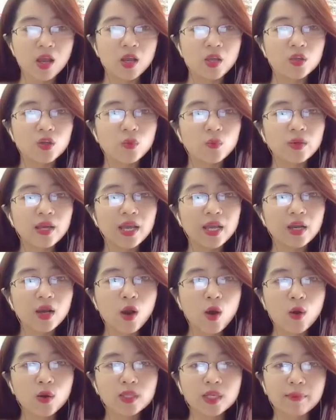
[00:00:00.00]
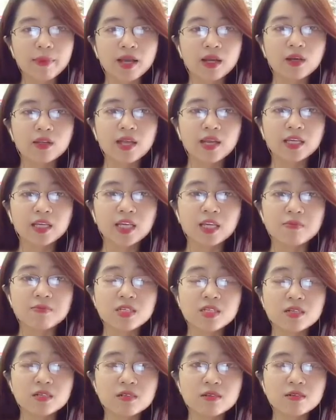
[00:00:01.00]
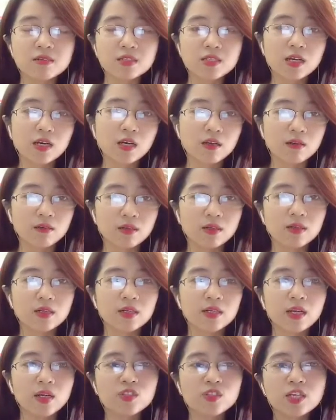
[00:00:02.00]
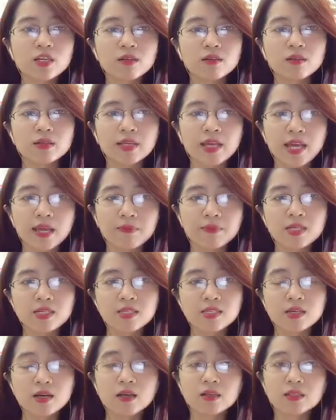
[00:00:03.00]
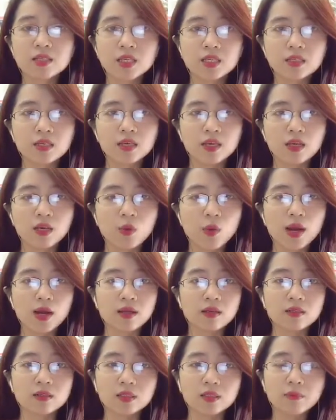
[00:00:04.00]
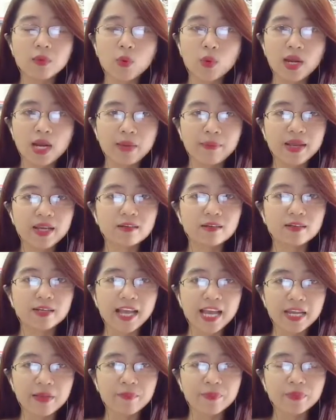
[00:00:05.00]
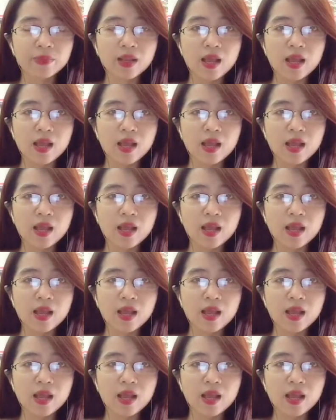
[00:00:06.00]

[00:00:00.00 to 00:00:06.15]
Dùng cây khô thì bạn có thể kiểm chứng được chất lượng. Nếu chất lượng kém thì chỉ cần nhìn à, hoặc là ngửi mùi là biết được ngay.